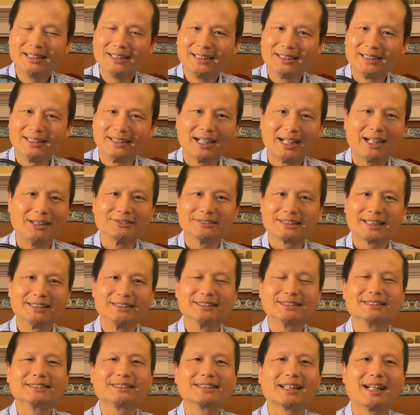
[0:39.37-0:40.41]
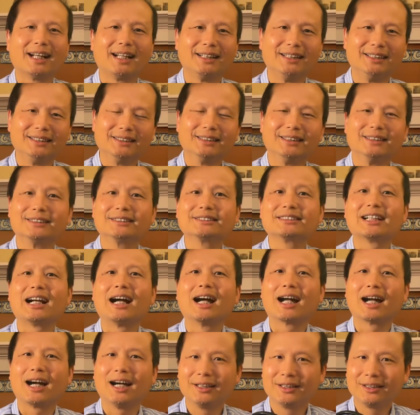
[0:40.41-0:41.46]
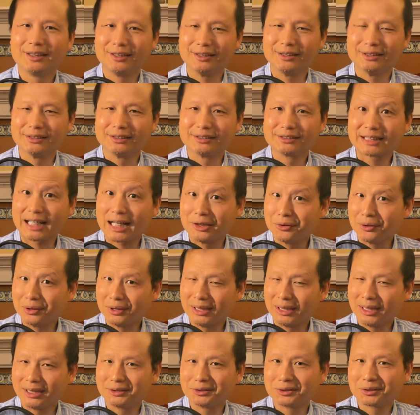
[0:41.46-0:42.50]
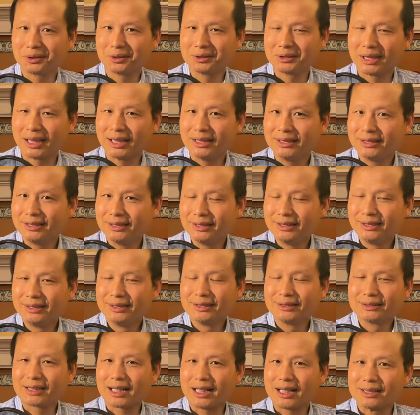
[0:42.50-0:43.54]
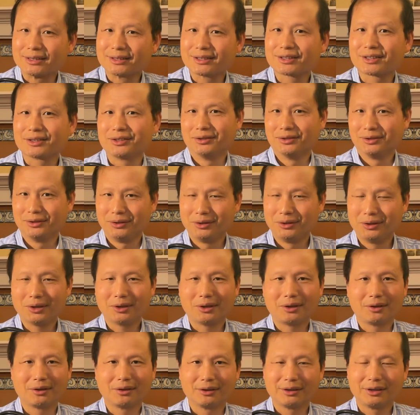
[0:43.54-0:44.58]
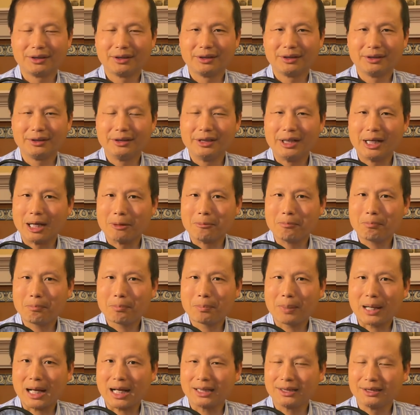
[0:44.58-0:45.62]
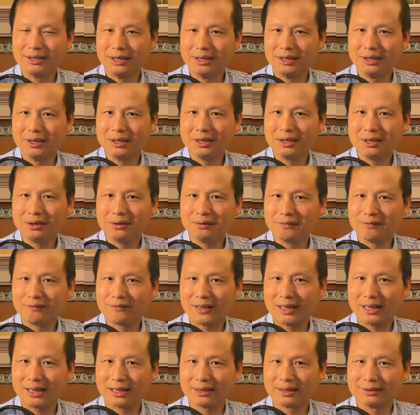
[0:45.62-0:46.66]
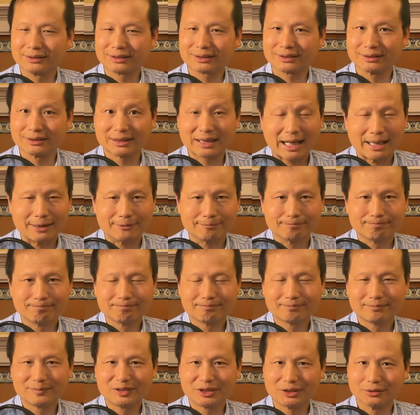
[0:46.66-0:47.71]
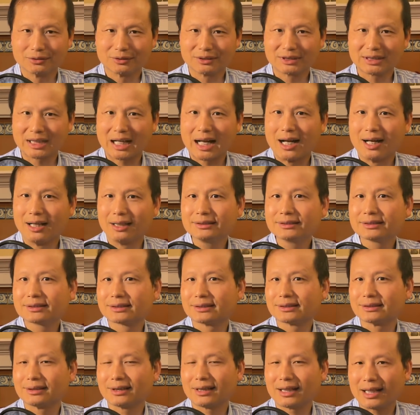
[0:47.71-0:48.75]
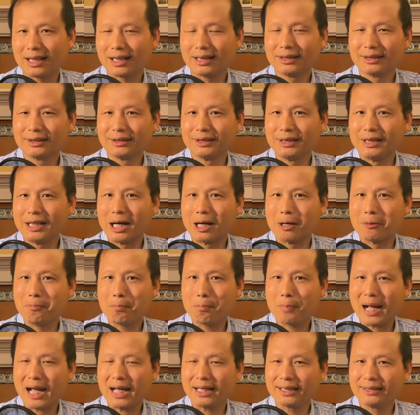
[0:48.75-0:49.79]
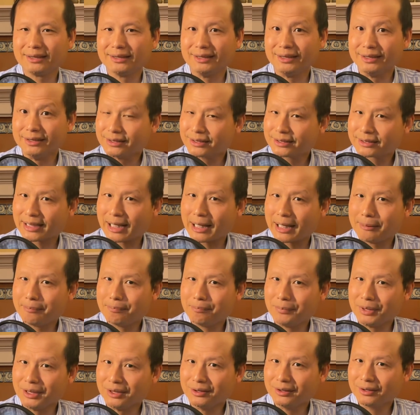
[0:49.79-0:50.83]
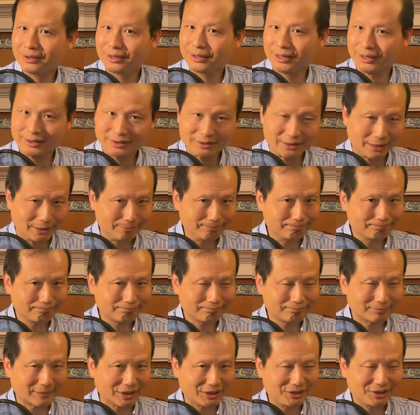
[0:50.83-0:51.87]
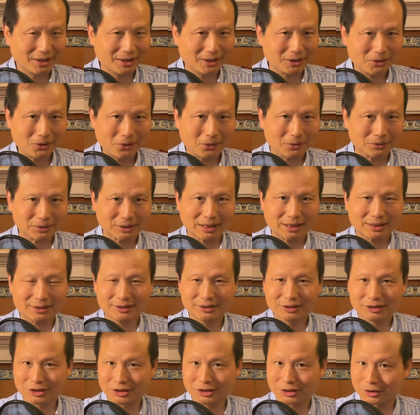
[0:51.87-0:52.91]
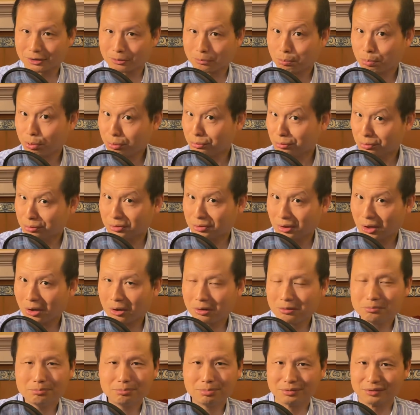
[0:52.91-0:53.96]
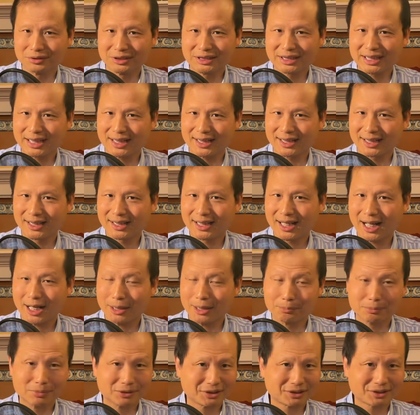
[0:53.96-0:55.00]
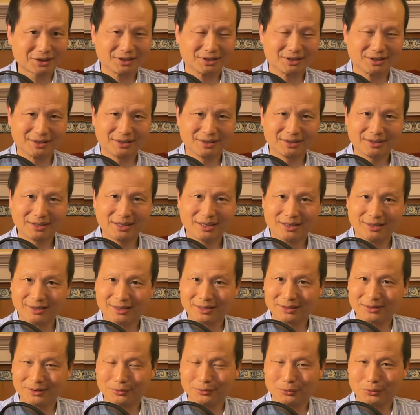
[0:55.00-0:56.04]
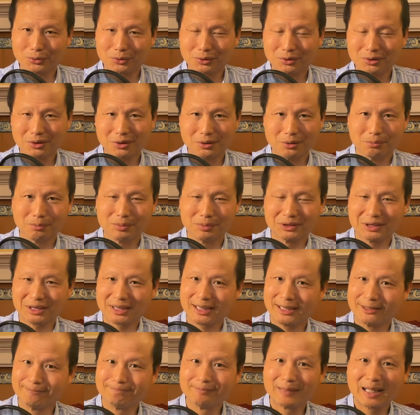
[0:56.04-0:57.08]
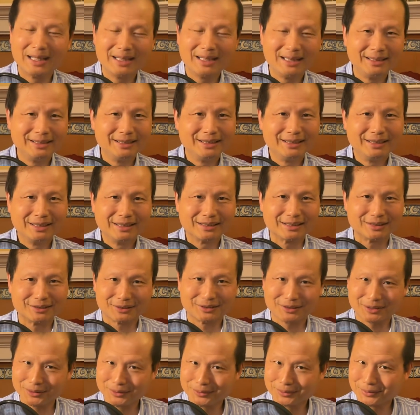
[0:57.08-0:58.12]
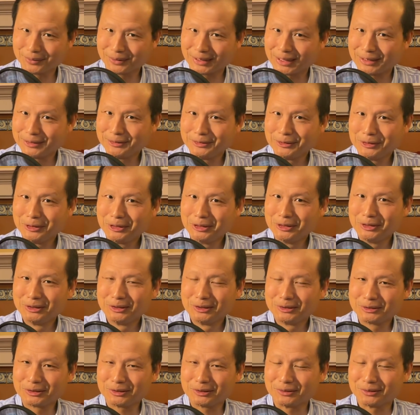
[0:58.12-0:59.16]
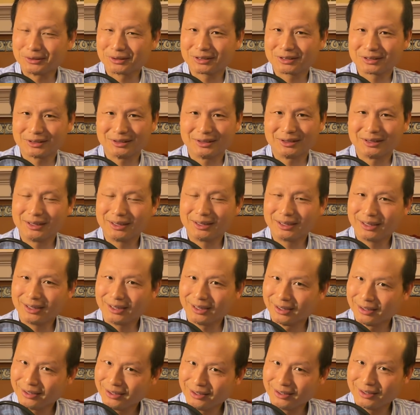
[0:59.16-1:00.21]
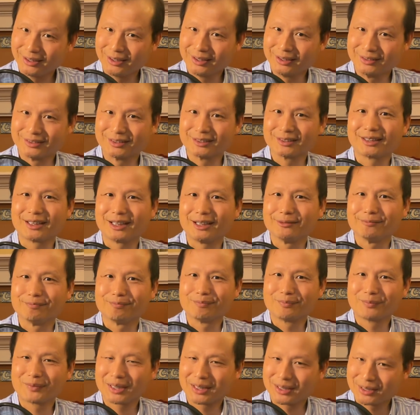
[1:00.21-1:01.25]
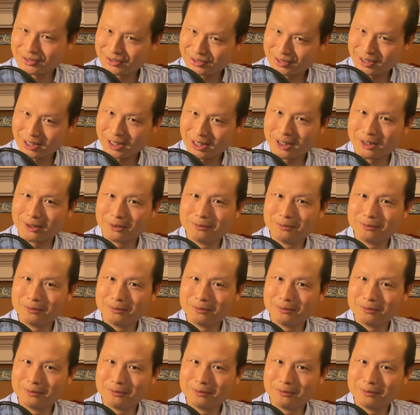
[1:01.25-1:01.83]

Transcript: 呃，号称在呃上甘岭战役当中呢，他只用两百零六发子弹就打死了两百零三名敌人，而且用的是普通步枪，还不是那那种狙击步枪，那几乎呢。就是呃，一个子弹消